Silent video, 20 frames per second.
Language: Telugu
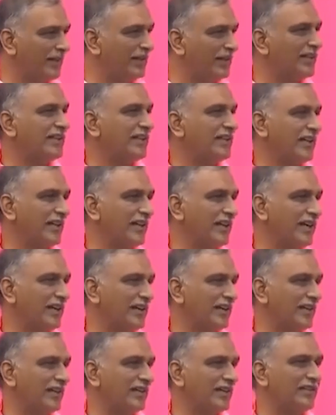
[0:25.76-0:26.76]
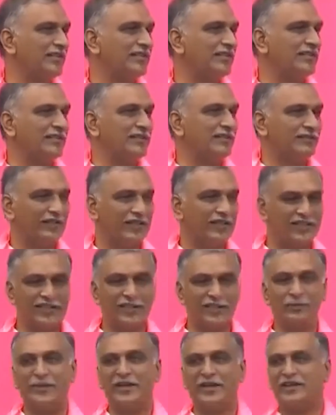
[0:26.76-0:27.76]
మళ్ళీ తెలంగాణ
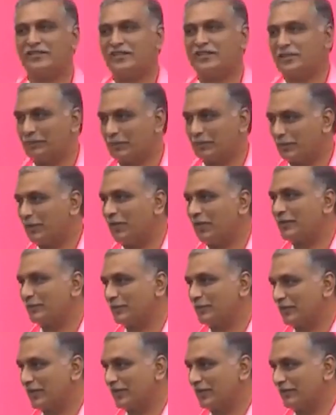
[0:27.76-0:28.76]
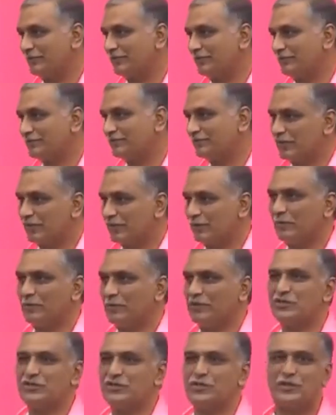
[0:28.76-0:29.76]
వెనుకకు పోయేటువంటి ప్రమాదం ఉంటుంది గతంలో
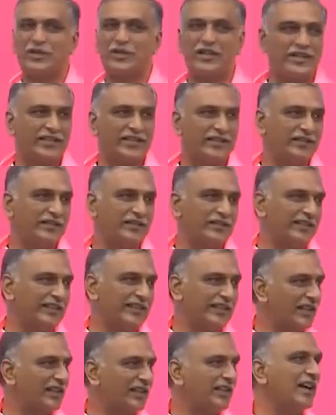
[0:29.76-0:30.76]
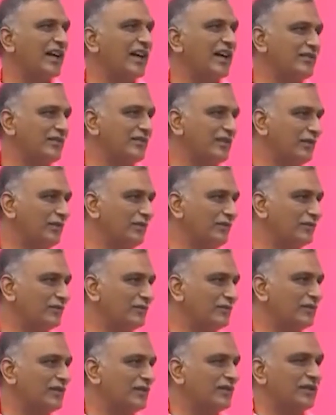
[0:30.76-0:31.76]
మనం చూడని లీడర్లు కాదు వీళ్ళు
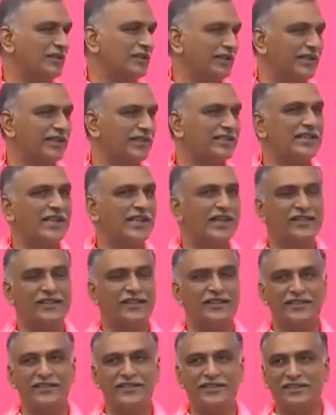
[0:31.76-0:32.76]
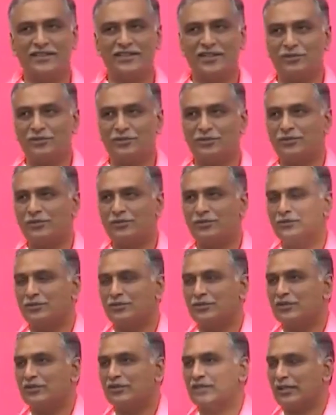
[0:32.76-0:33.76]
కేసీఆర్ ఏంటంటే తను
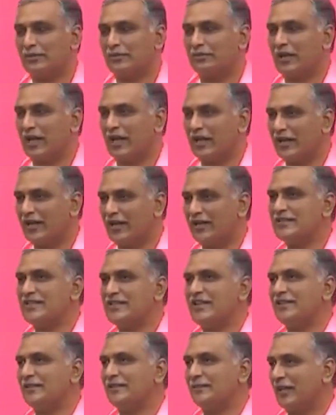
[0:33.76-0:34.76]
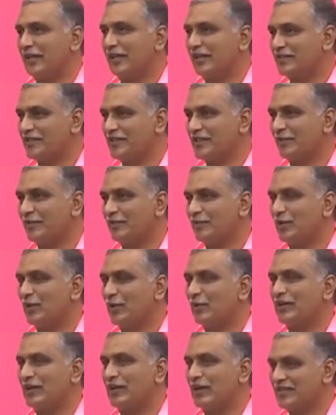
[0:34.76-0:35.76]
తన ప్రాణాన్ని సైతం లెక్క చేయకుండా
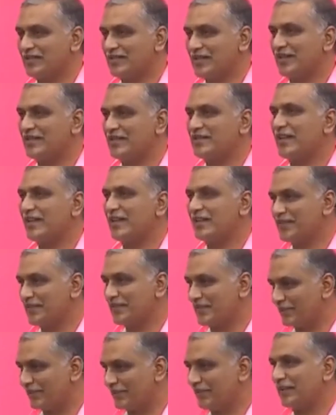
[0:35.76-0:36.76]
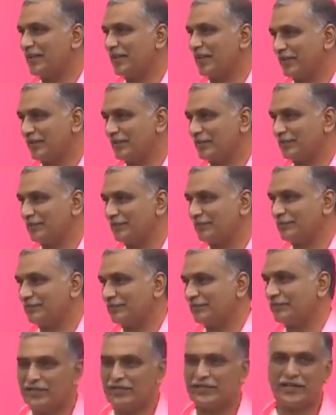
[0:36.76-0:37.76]
ఒక రాష్ట్రాన్ని సాధించినటువంటి నాయకుడు
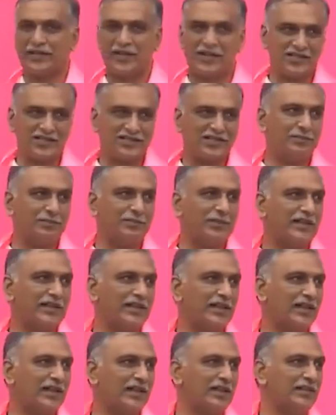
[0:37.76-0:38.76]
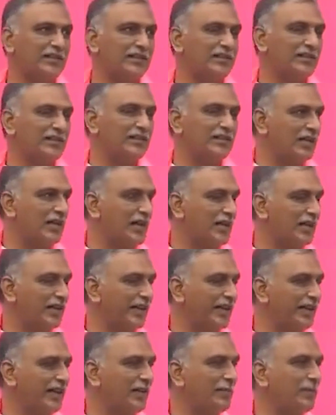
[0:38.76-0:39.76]
అంటే రాష్ట్రం పట్ల
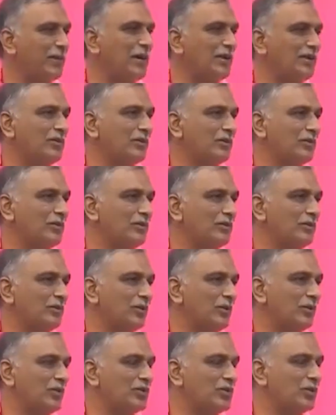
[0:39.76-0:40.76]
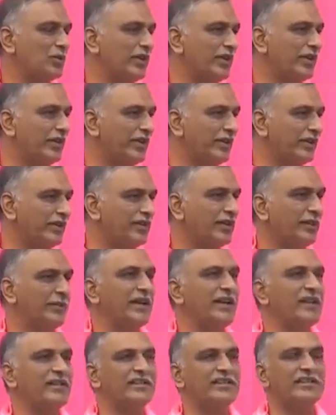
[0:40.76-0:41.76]
పద్నాలుగేళ్ల పాటు ఒక
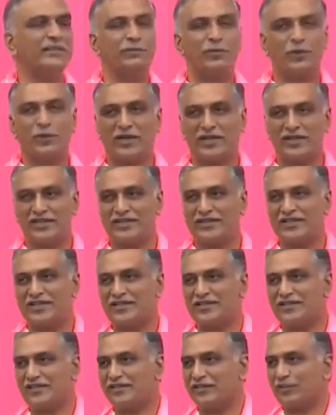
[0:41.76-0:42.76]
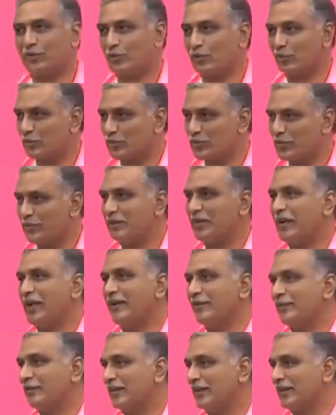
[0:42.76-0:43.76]
సుదీర్ఘమైనటువంటి పోరాటం చేసినటువంటి ఒక ఉద్యమ
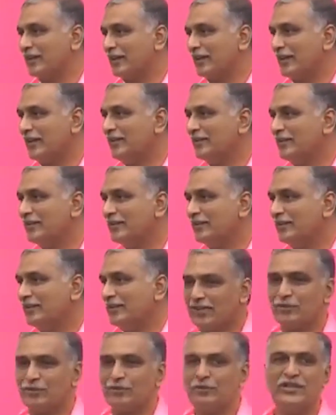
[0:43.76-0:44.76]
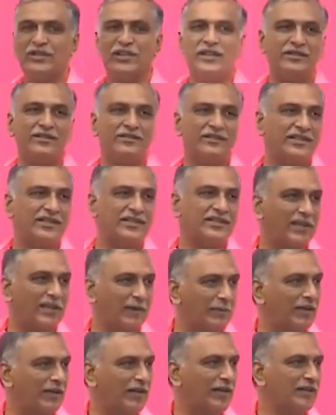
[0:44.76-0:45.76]
నాయకుడు గనక తనకుండేటువంటి
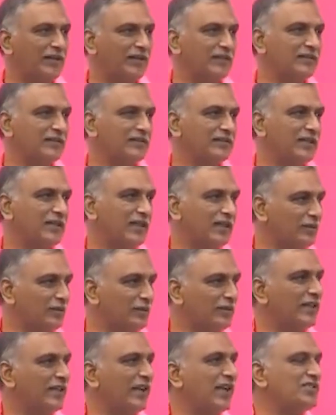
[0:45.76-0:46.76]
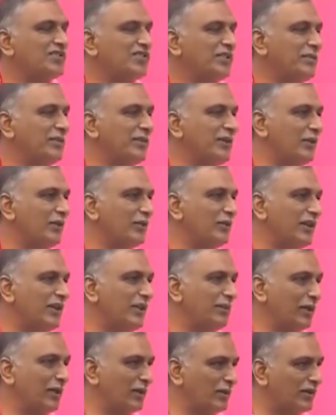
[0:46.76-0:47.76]
తపన తనకు ఈ రాష్ట్రం మీద
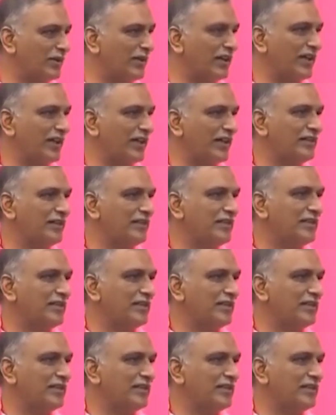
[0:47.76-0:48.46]
ఉండే పట్టుదల